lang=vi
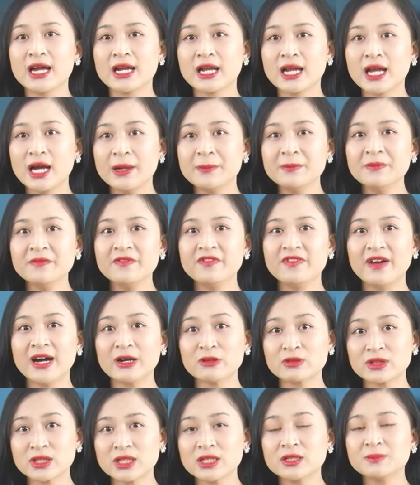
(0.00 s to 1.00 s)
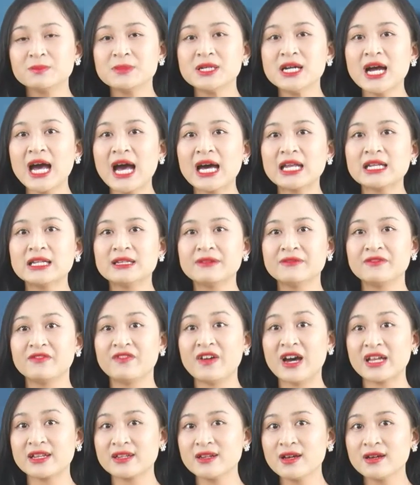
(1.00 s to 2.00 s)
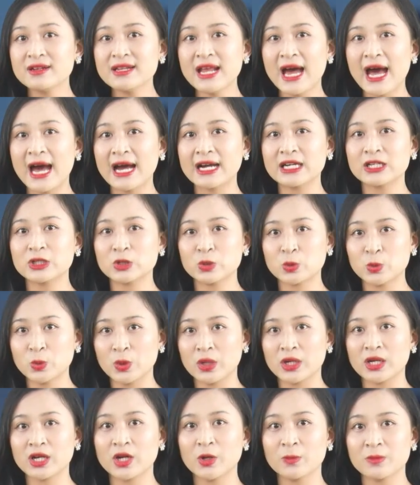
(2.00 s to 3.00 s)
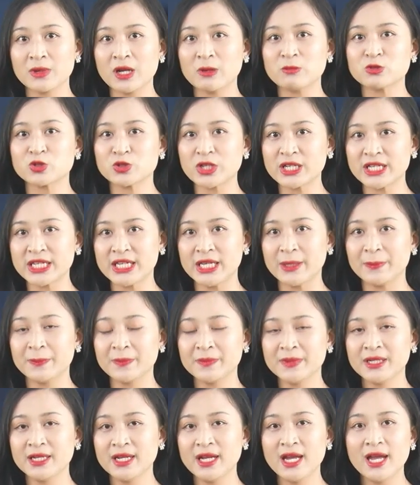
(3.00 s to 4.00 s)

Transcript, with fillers: ngấm vào từng bữa ăn và đơn hàng của cộng đồng doanh nghiệp.